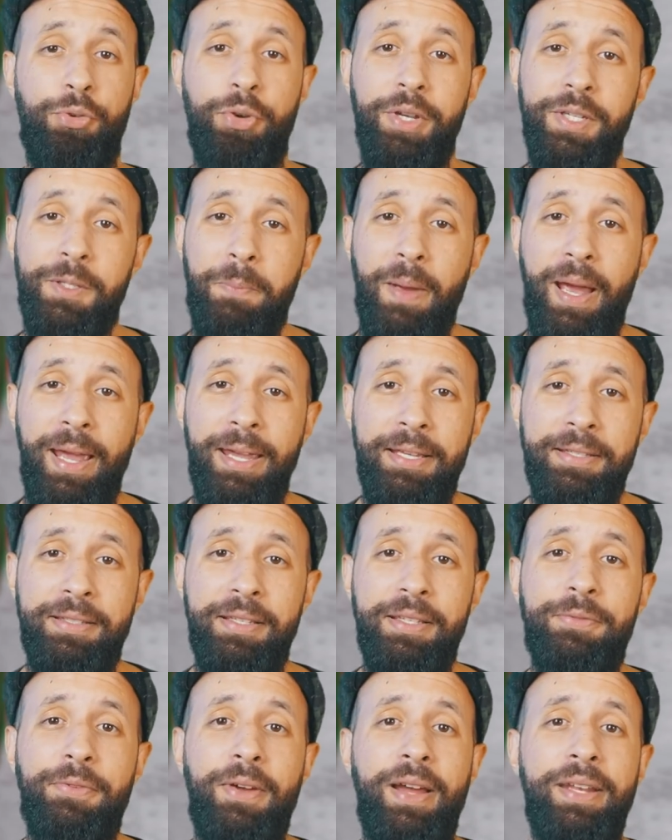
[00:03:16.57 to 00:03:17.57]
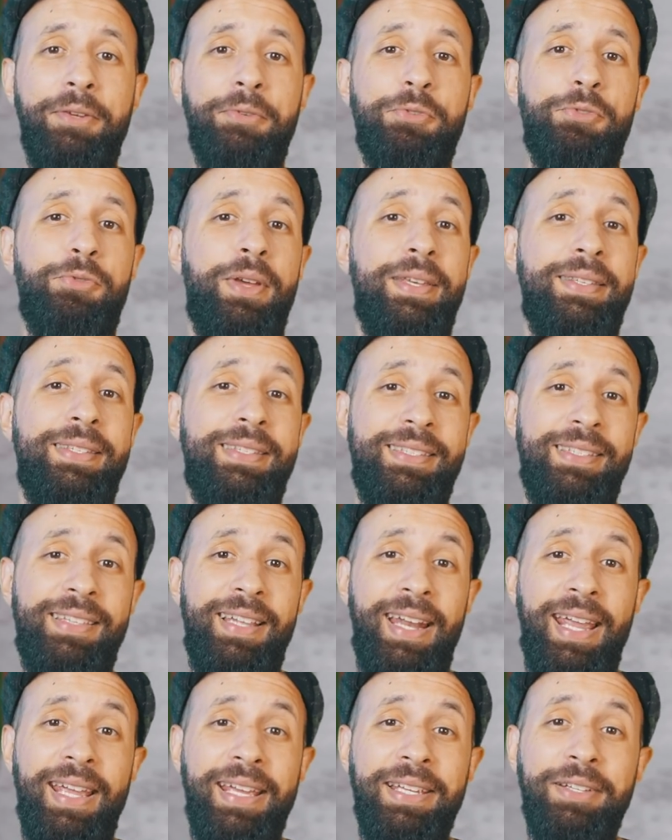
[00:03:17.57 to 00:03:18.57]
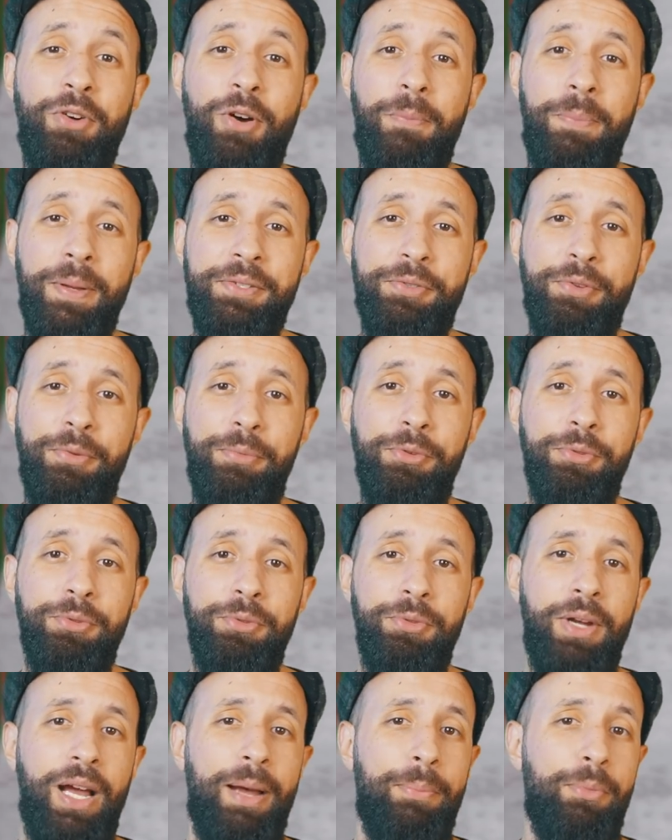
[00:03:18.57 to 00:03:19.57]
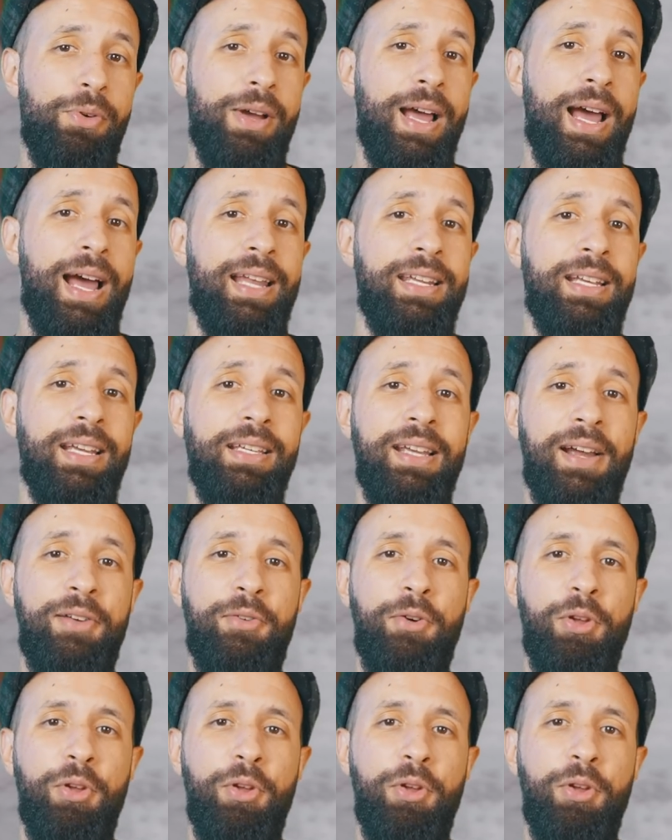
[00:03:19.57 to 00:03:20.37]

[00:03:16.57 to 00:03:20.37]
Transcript: dois países fariam sua estreia em Copas do Mundo, a Bulgária e a